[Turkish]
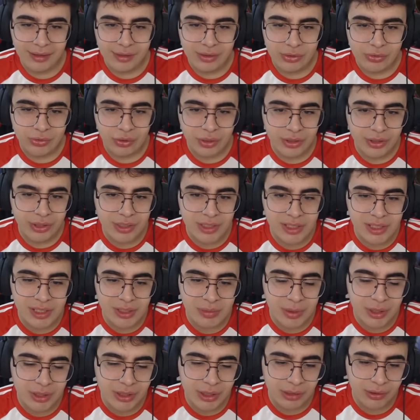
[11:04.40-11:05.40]
Şu an
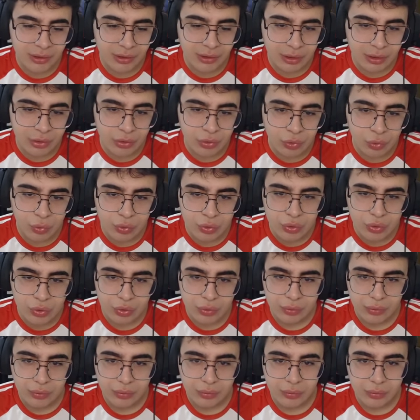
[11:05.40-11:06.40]
gizli mekanlara giriyoruz.
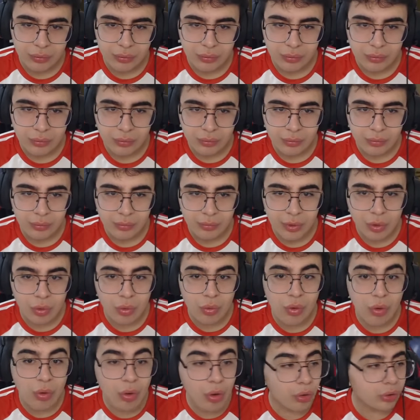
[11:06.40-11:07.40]
Bak o,
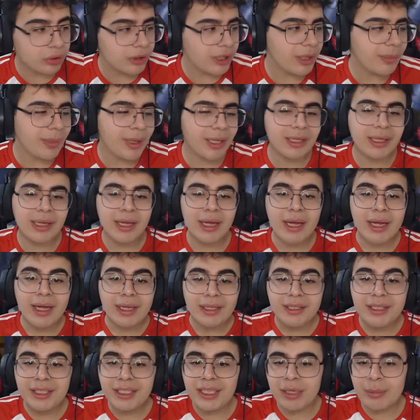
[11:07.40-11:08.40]
o odaya ben
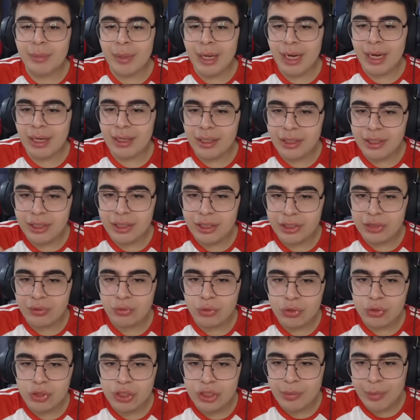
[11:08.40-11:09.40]
girilmeyenlere girdi
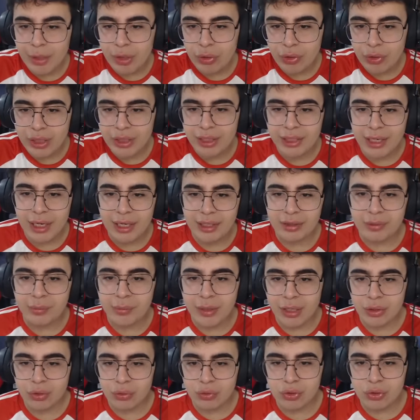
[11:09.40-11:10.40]
videosu gibi ben oraya girerdim
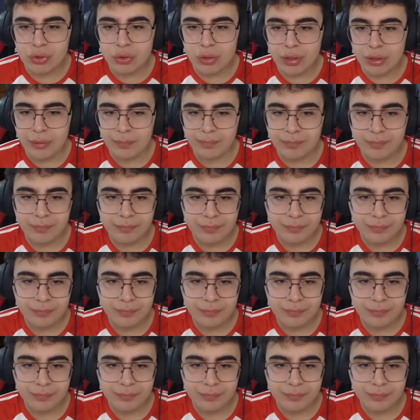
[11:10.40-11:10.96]
yani onu söyleyeyim.